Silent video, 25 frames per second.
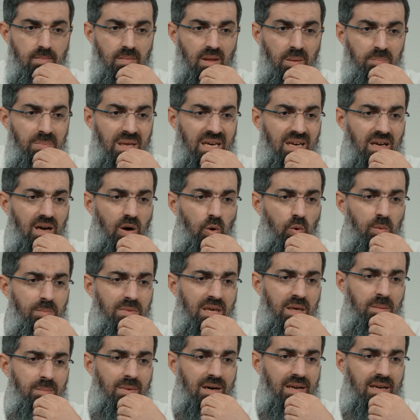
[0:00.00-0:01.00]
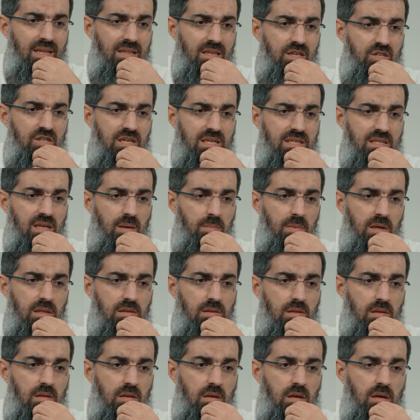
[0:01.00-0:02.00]
bir kavim iman edeceği zaman
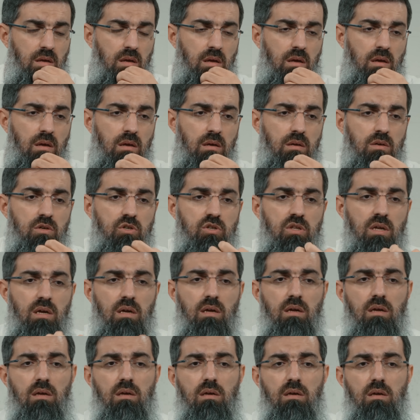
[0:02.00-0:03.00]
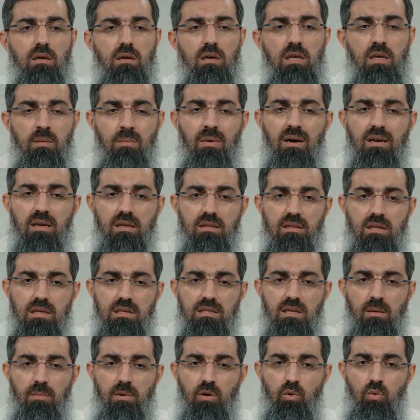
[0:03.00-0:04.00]
işte e, iman ettiği
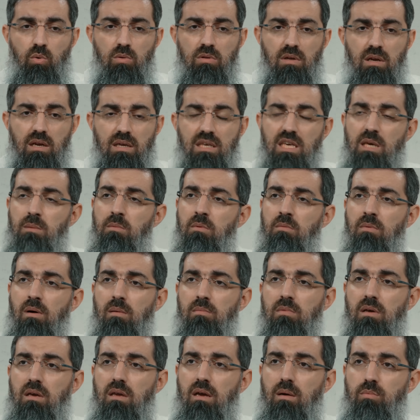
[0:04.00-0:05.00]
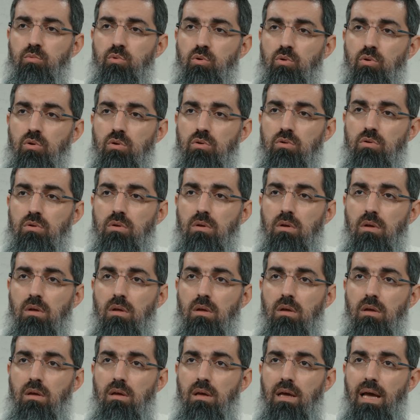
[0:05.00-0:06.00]
zaman onlara kim imamlık yaptırıyor?
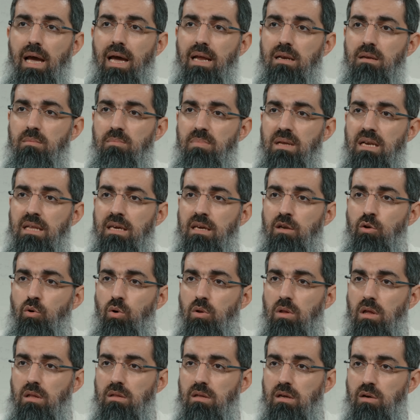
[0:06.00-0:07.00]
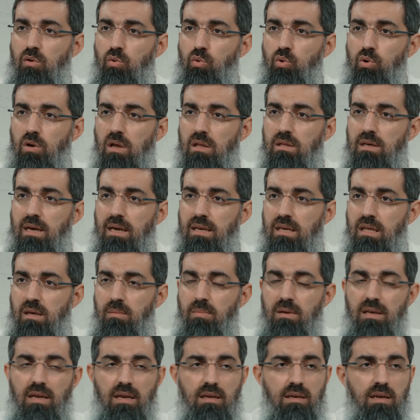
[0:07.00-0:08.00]
En bilgili olanları, Kur'an'ı en
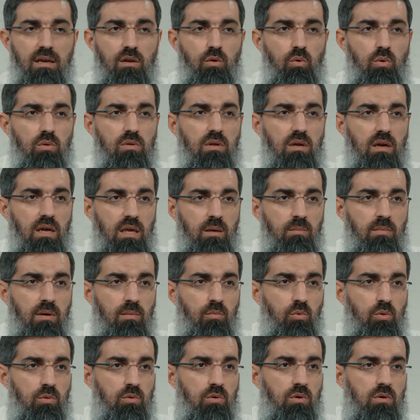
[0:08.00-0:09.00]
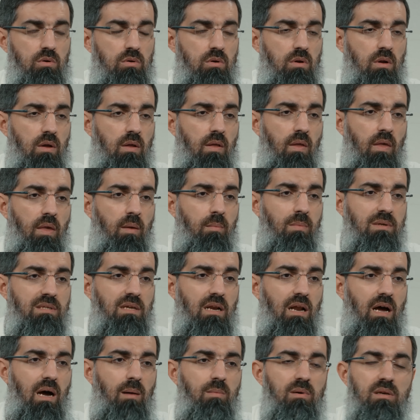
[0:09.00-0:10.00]
iyi bilenleri onlara imam oluyor.
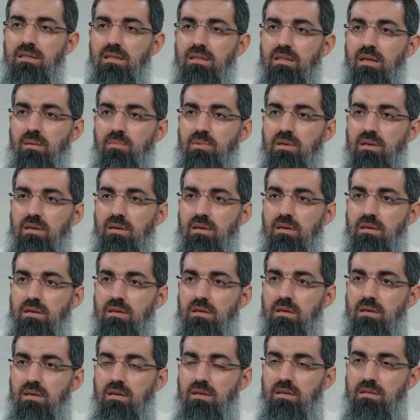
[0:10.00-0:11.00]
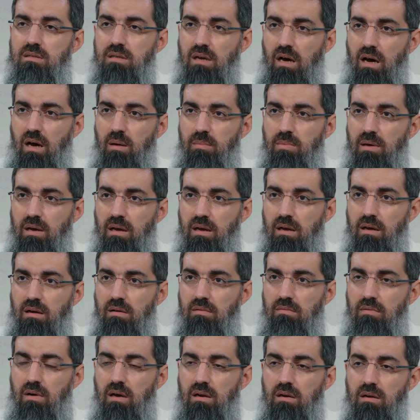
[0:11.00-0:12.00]
Mesela Amr adında bir e, sahabe
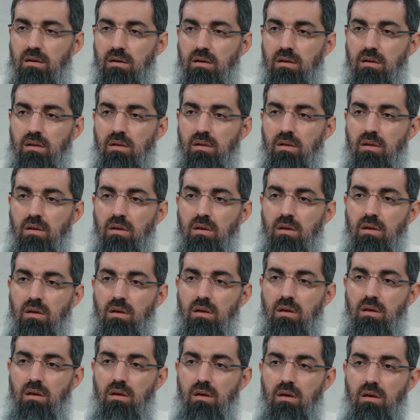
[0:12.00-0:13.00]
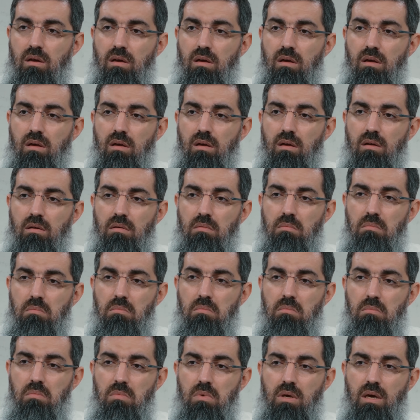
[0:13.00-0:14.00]
var. E,
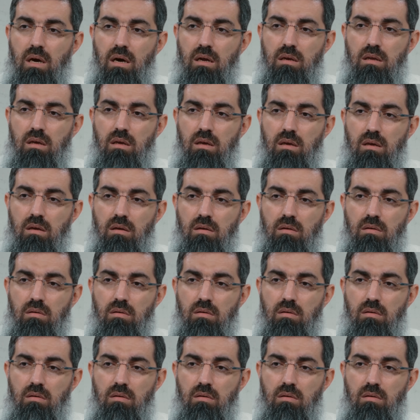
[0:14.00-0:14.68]
yani